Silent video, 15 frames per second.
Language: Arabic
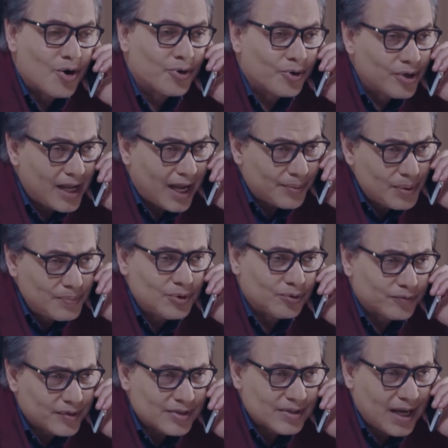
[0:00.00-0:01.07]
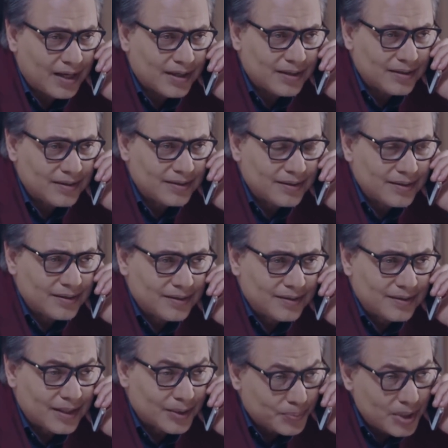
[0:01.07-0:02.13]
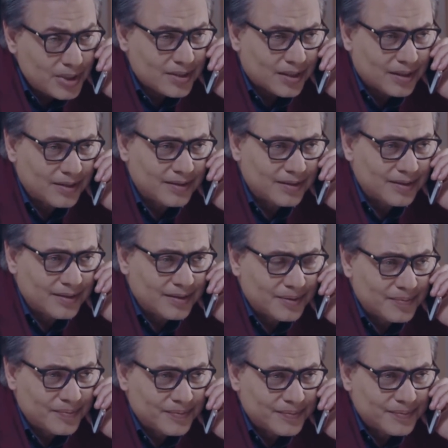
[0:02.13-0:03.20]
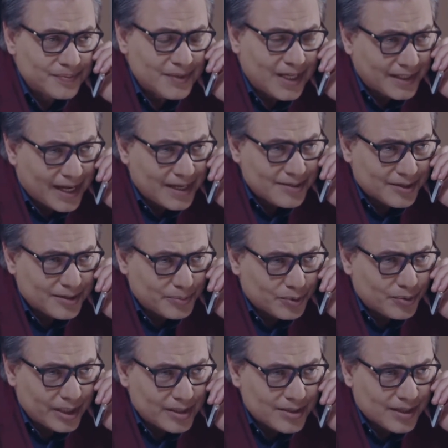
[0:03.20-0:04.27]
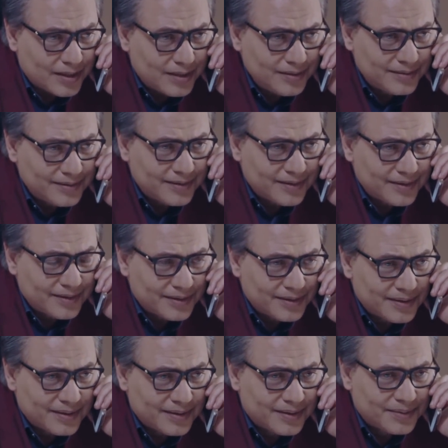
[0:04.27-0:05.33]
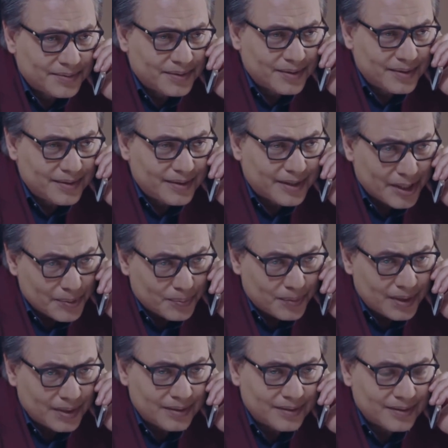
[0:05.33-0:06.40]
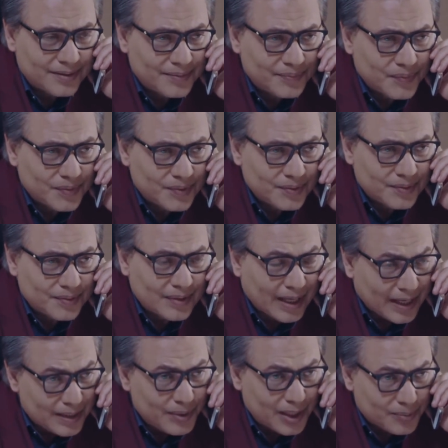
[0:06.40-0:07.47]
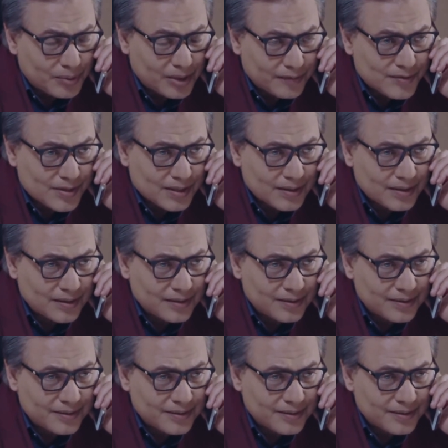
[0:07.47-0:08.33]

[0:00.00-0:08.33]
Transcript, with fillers: اخرجي يا حبيبتي وتفسحي اتبسطي انا عايزك تبقي كويسه ريم خلي بالك من نفسك